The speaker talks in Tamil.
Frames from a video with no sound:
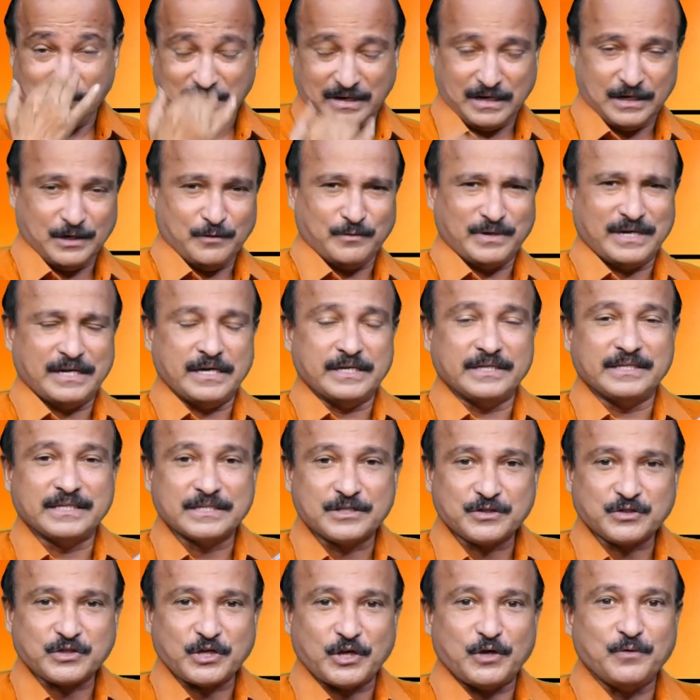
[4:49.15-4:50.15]
ஆண்டோட நான் இதை
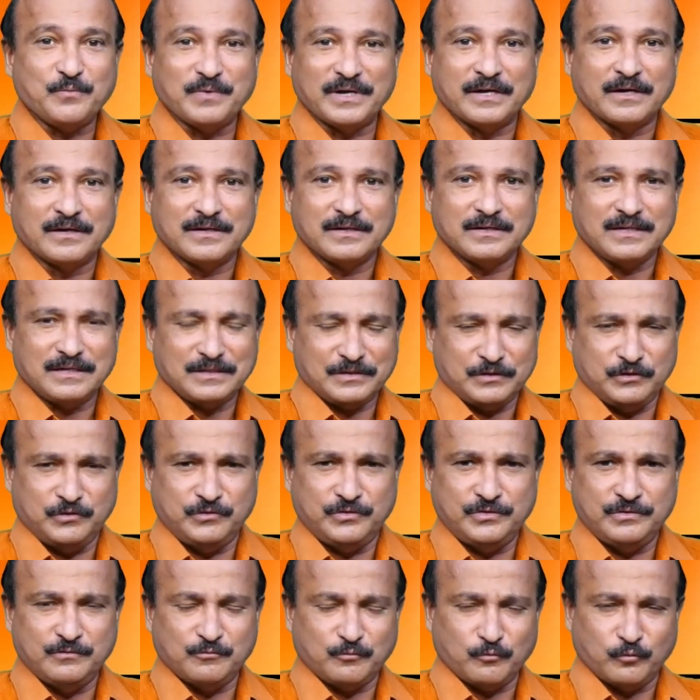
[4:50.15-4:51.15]
செய்வேன்
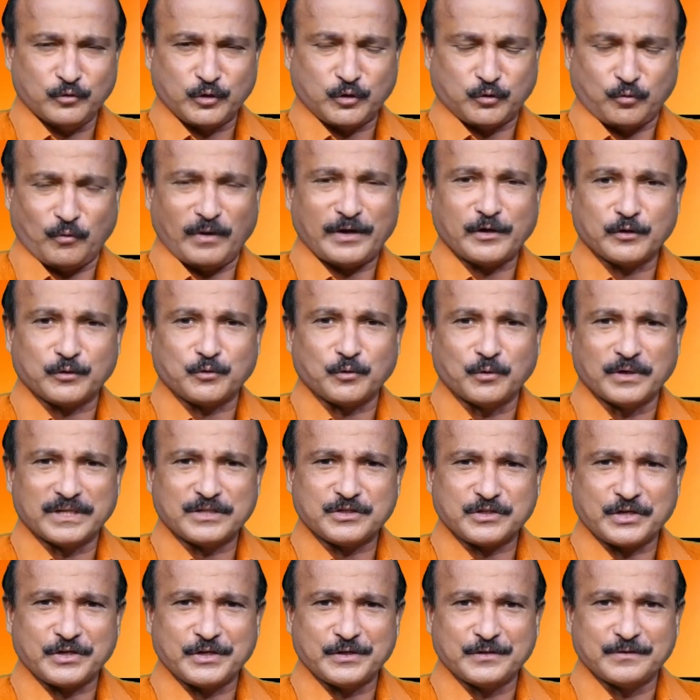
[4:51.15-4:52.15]
உத்வேகத்தோடு
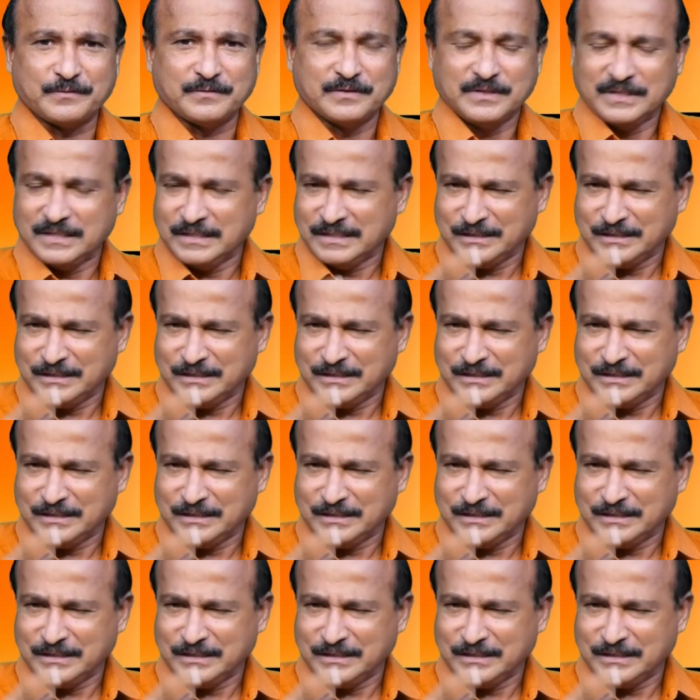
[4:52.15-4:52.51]
செய்யணும்